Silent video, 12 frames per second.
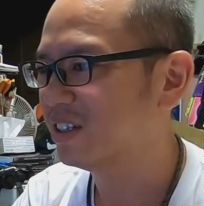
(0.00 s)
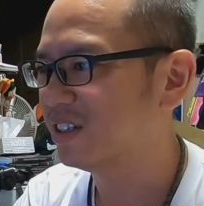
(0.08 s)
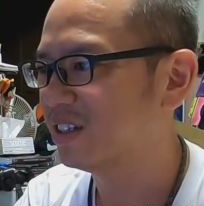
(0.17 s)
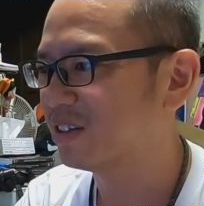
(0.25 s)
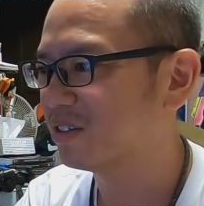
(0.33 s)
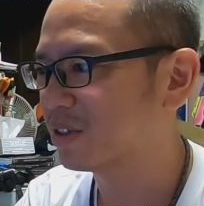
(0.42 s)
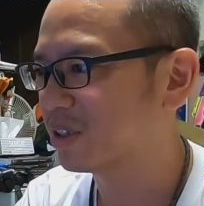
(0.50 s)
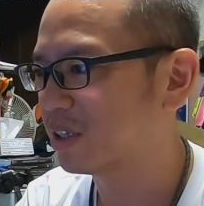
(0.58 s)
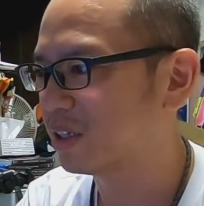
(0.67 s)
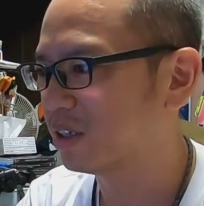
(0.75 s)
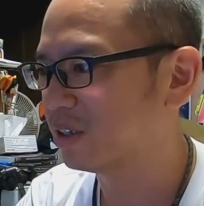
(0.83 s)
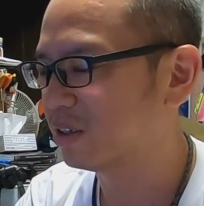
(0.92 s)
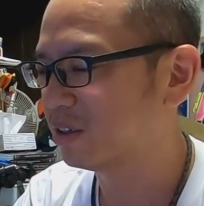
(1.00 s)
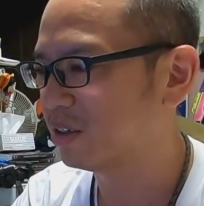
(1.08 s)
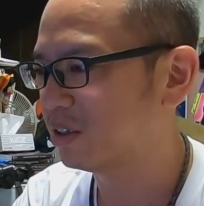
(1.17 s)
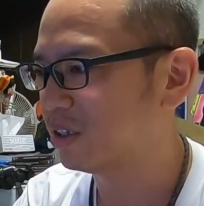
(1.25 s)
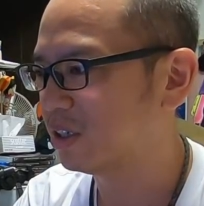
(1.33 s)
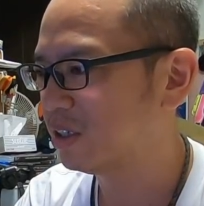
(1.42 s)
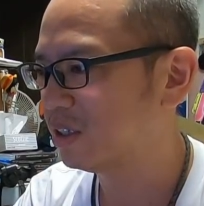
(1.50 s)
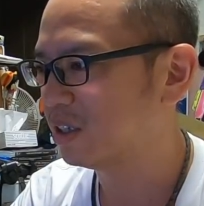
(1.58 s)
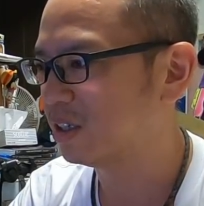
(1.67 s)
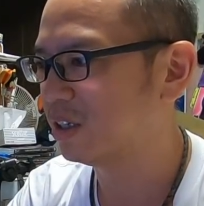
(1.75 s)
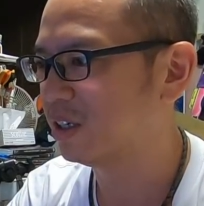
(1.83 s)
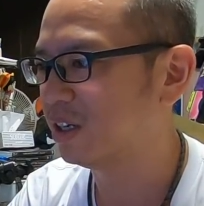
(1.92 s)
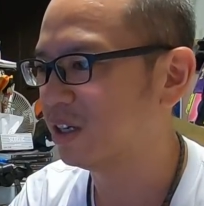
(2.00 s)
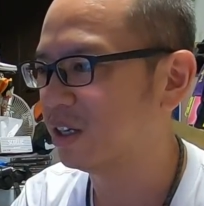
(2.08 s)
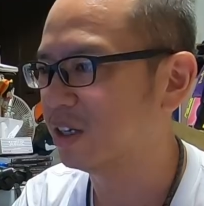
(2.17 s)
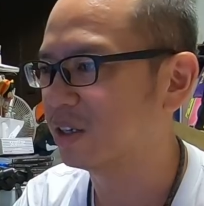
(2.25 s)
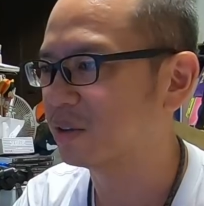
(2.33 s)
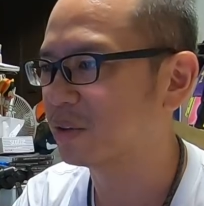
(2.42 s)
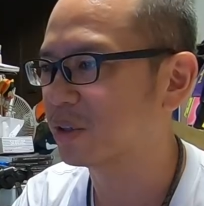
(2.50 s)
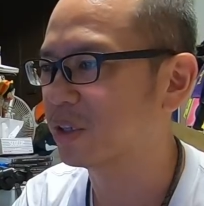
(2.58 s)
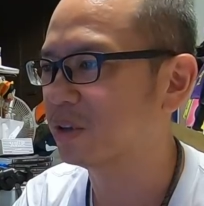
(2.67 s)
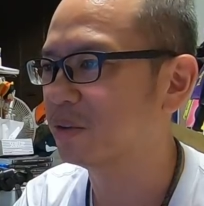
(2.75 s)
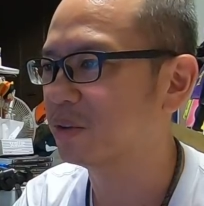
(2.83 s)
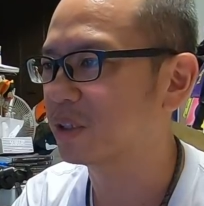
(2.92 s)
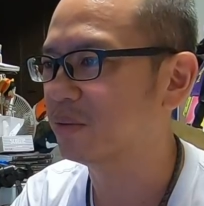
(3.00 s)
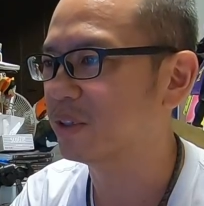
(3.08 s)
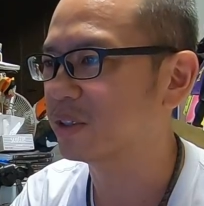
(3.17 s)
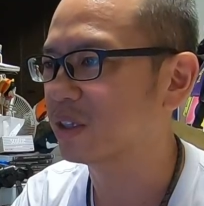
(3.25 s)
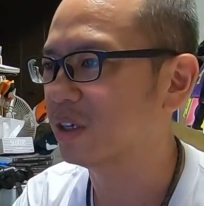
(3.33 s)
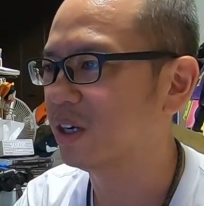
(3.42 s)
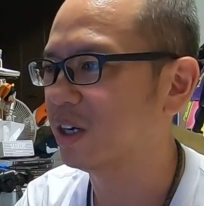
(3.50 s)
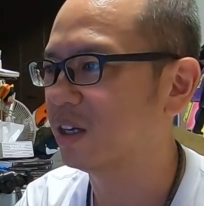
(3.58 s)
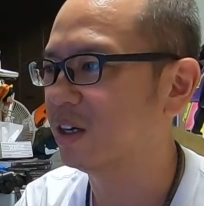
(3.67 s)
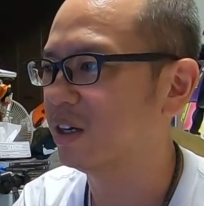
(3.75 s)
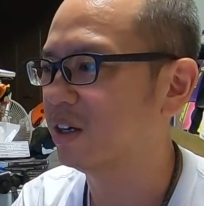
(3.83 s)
ああ、これで。あれ？あ、はいはいはい、これで動きました。はい。